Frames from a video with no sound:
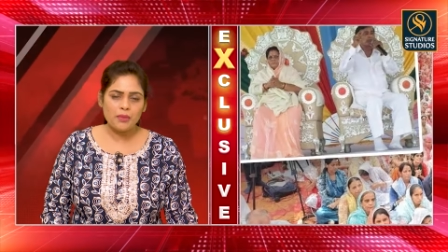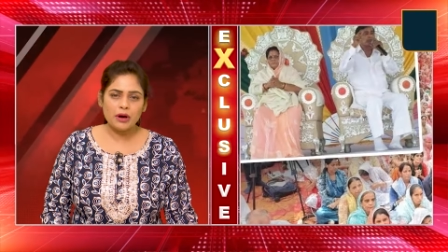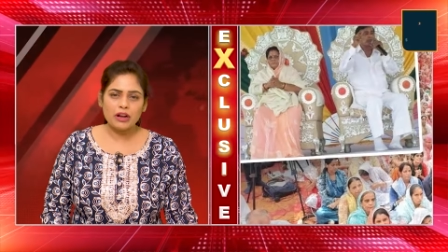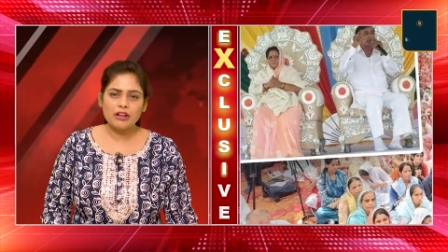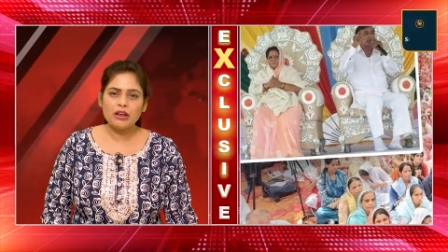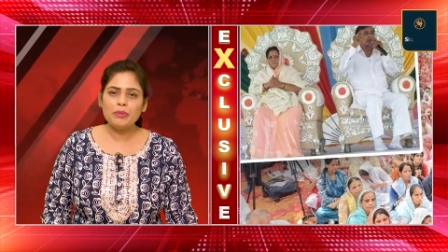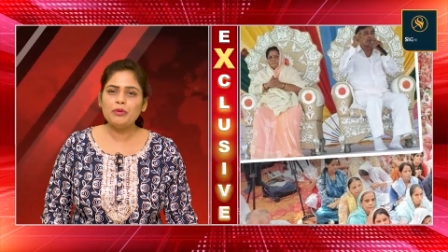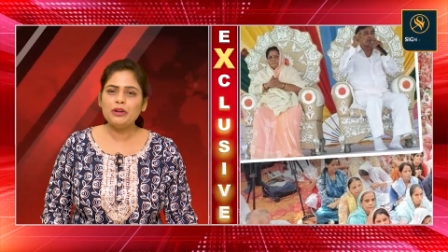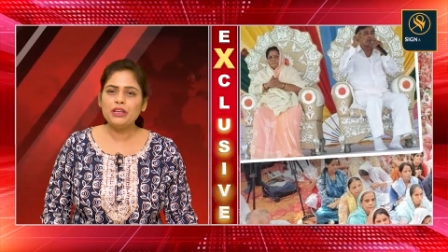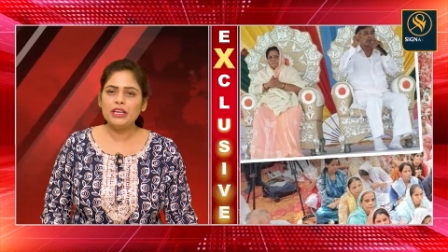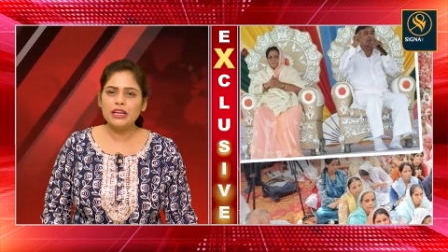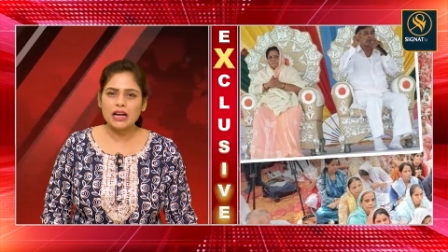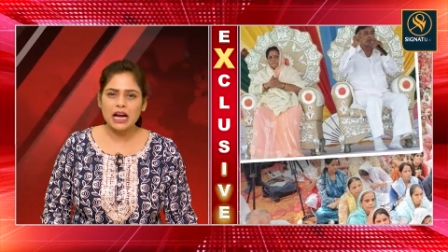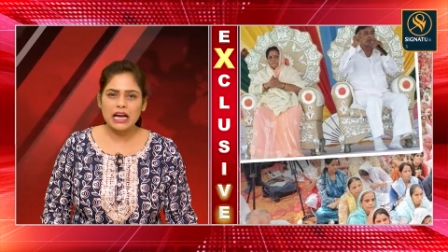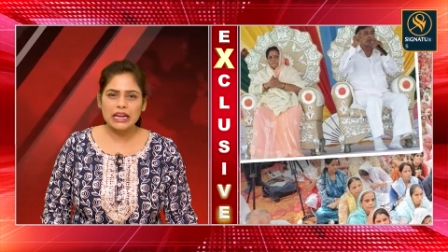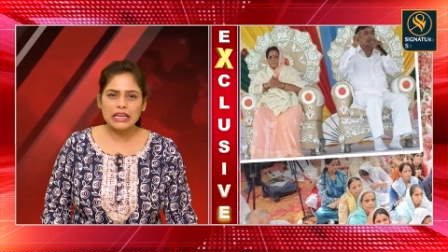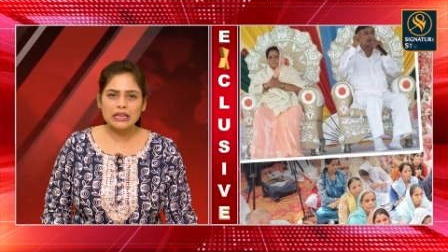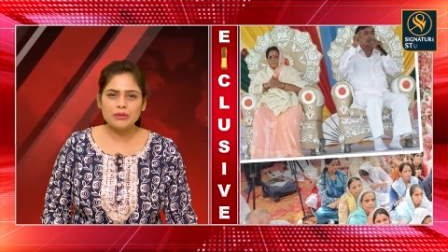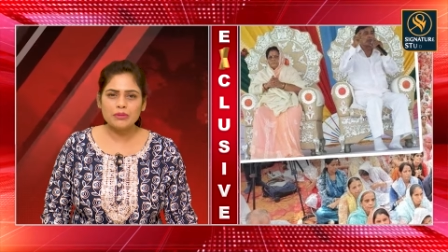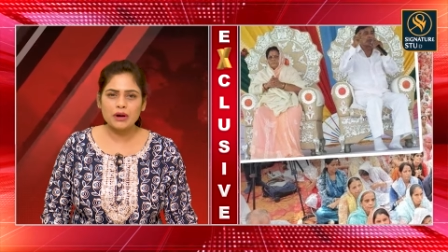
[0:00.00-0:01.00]
మరోవైపు ఈ
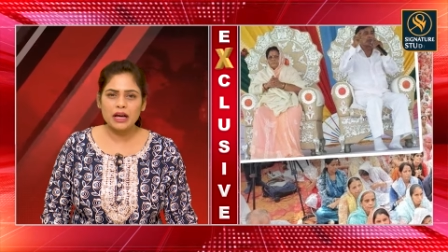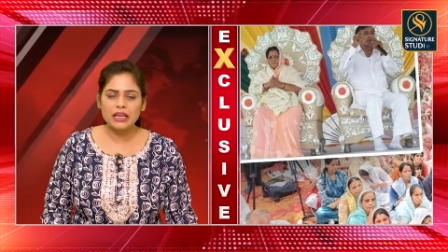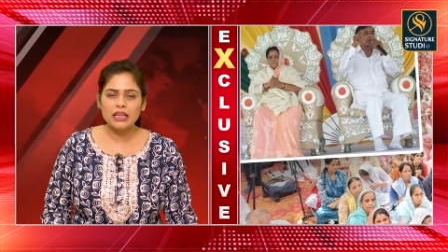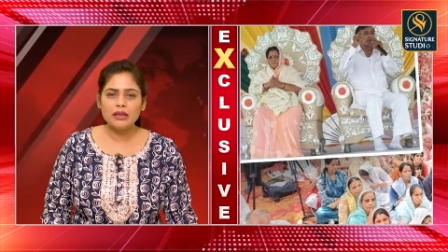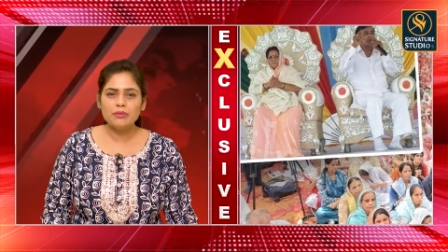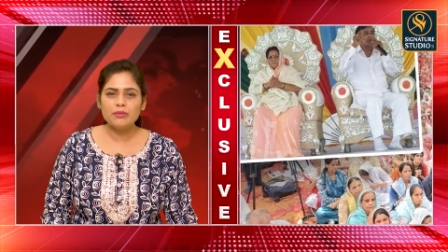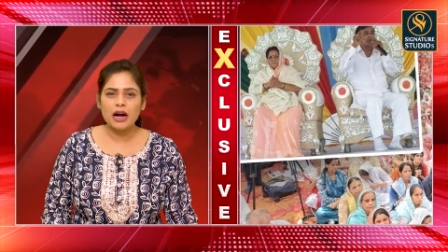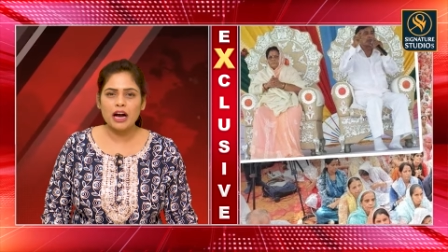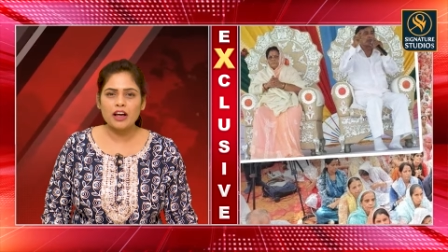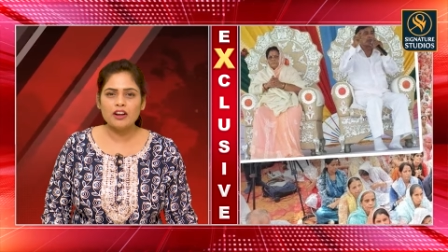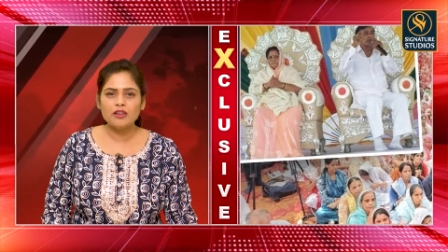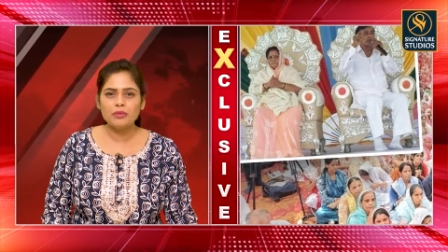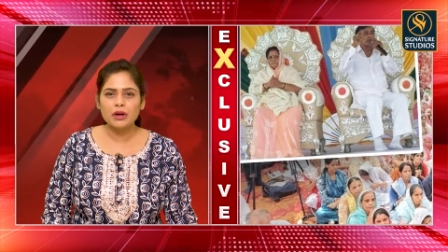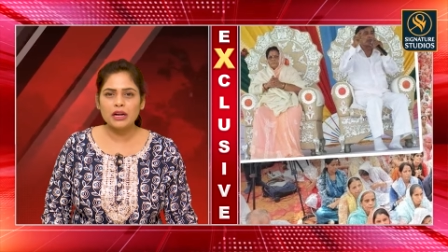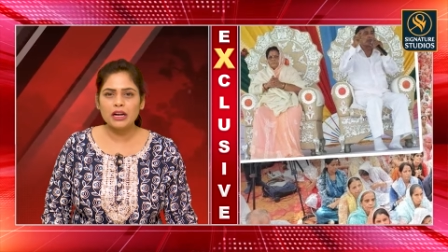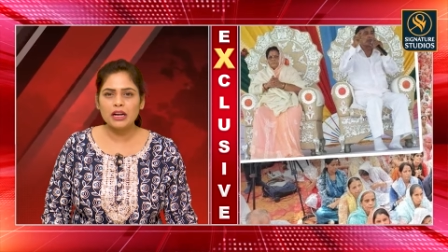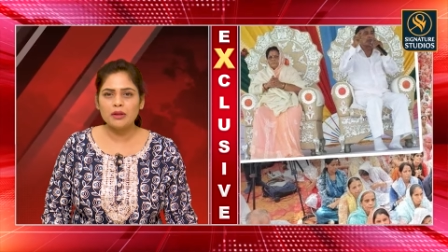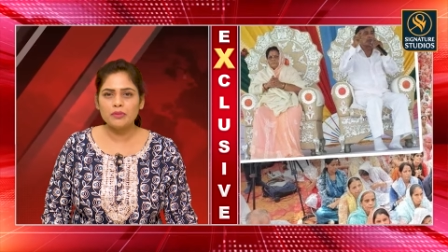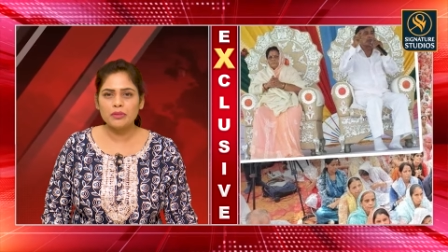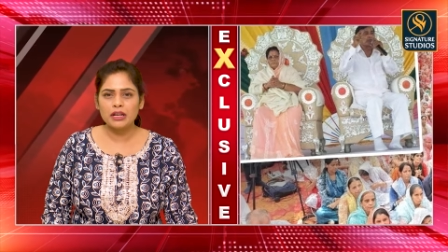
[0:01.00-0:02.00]
కార్యక్రమాన్ని మానవ్
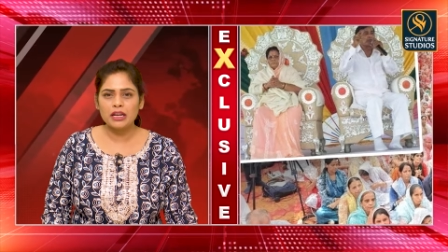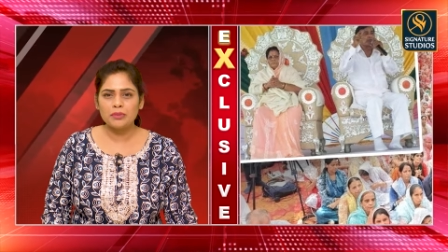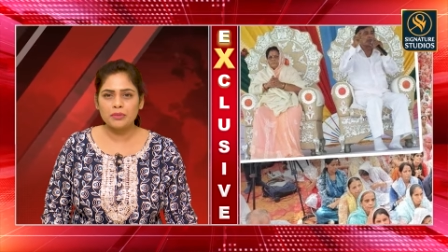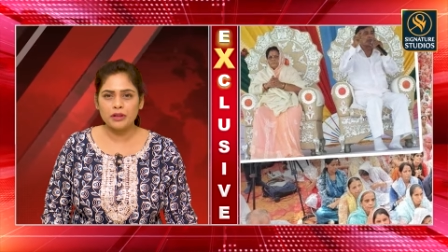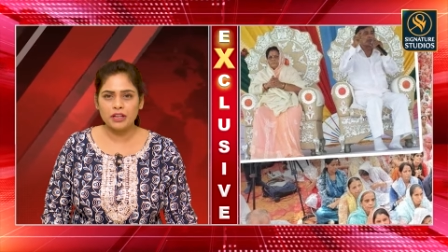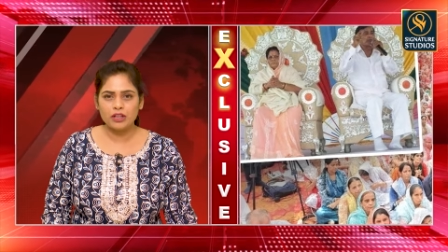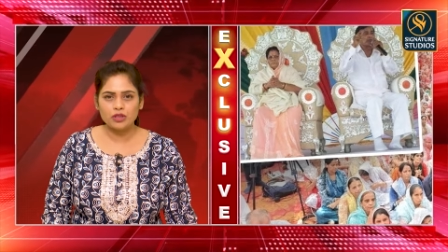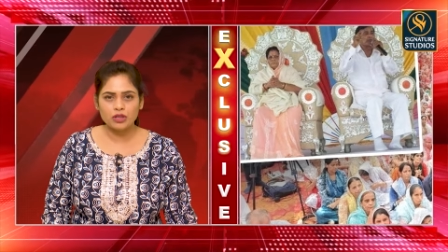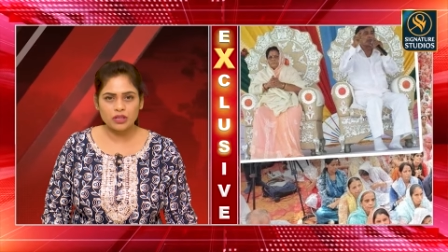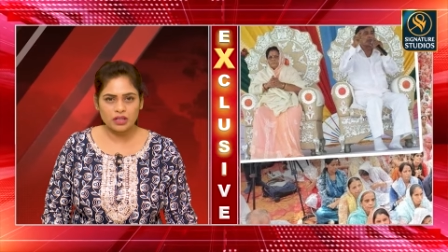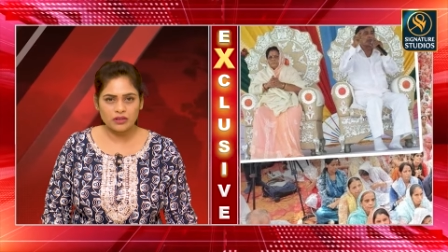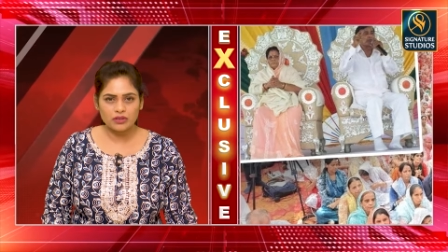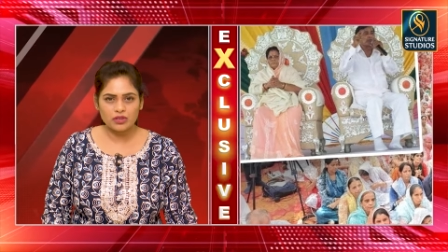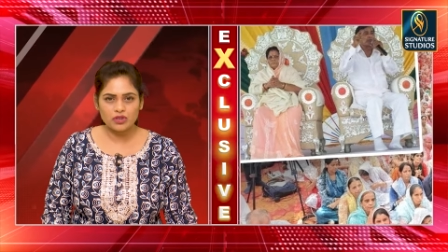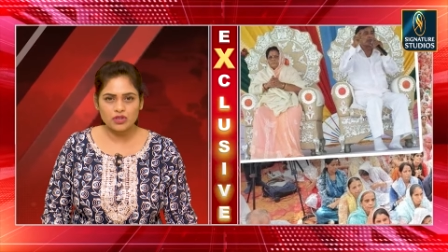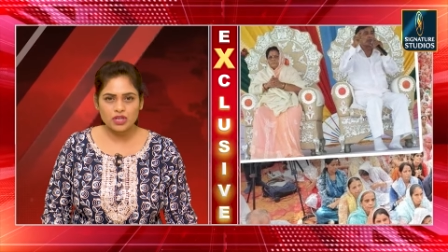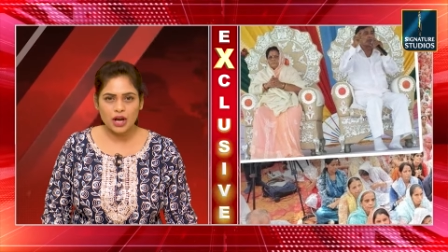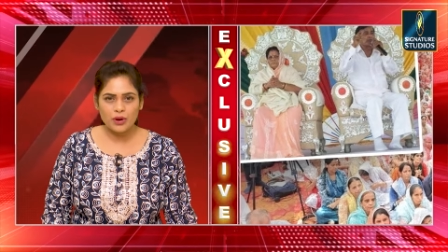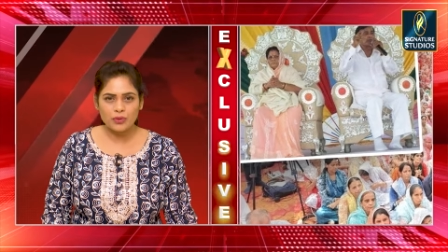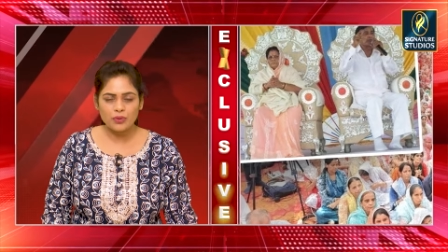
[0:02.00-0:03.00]
మంగళ్ మిలన్ పేరుతో
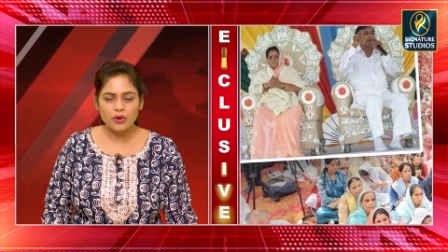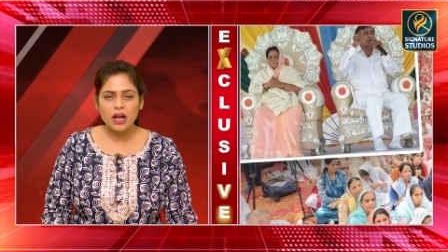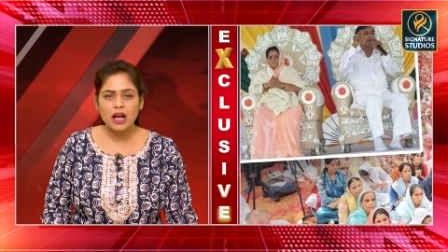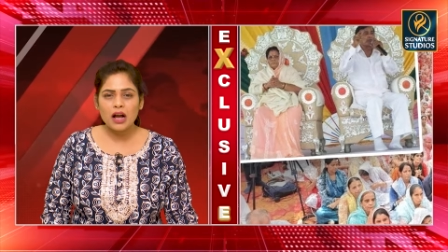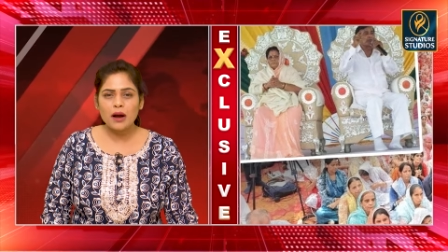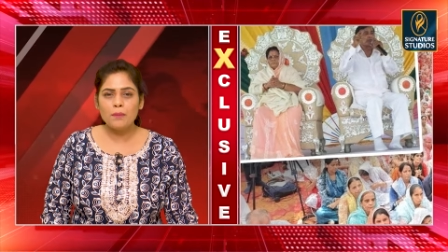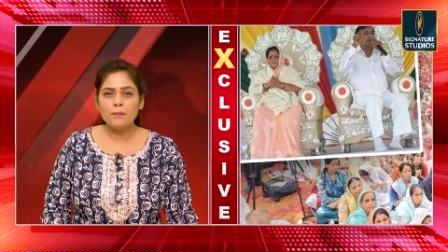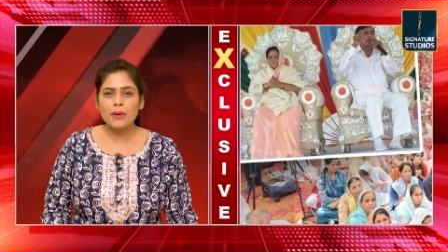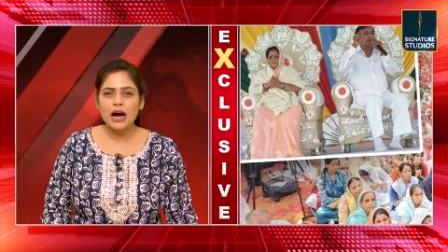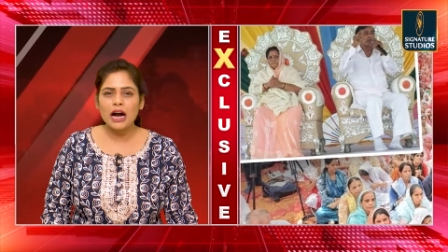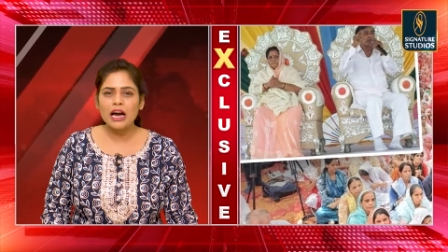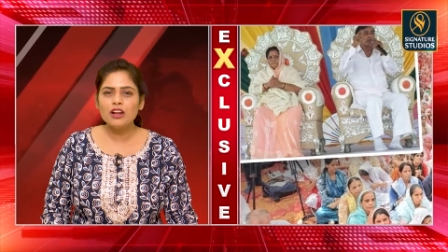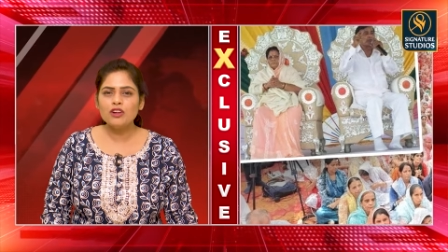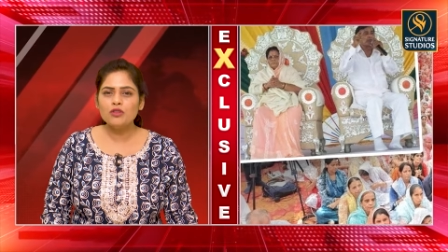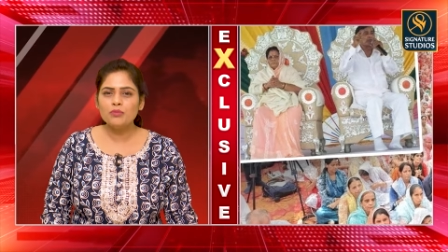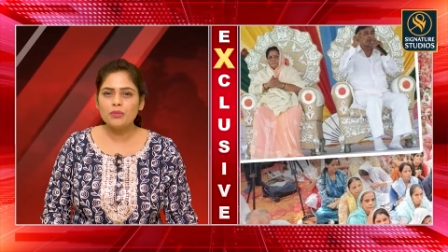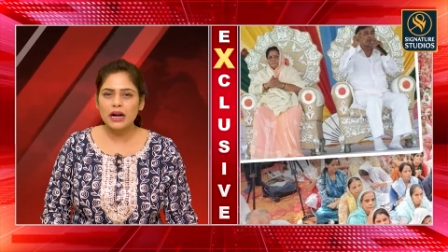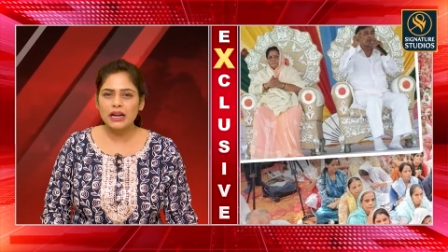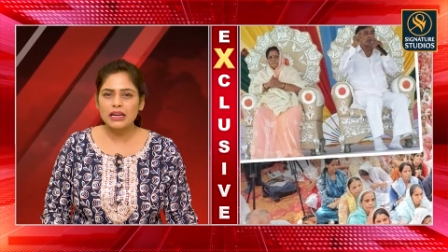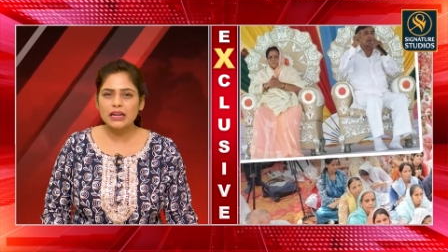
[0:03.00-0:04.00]
నిర్వహించారు
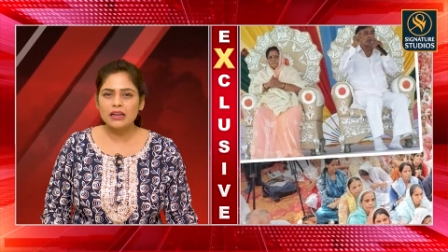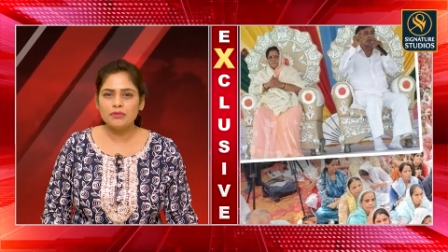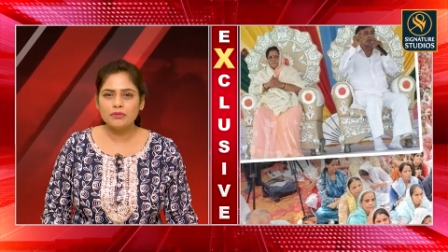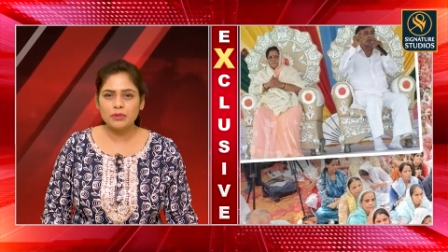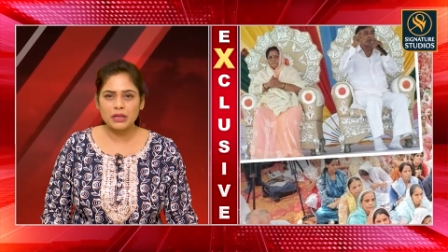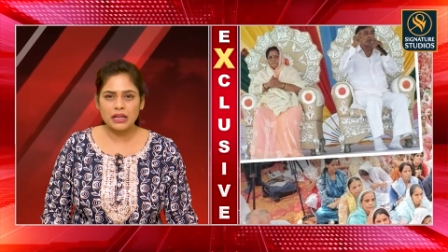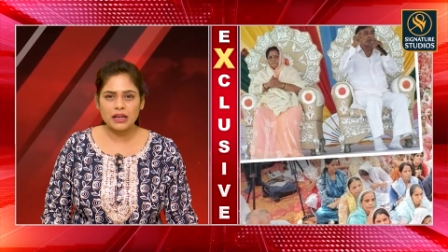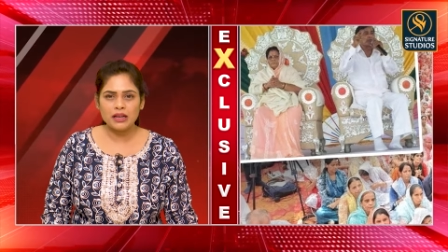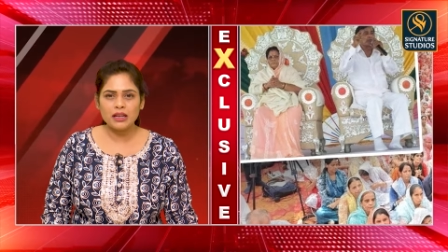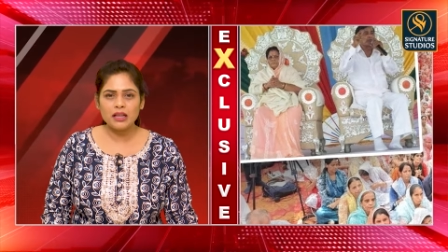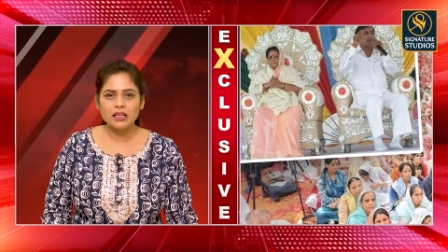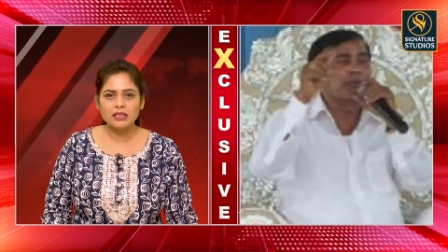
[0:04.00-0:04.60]
మానవ్ మంగళ్ మిలన్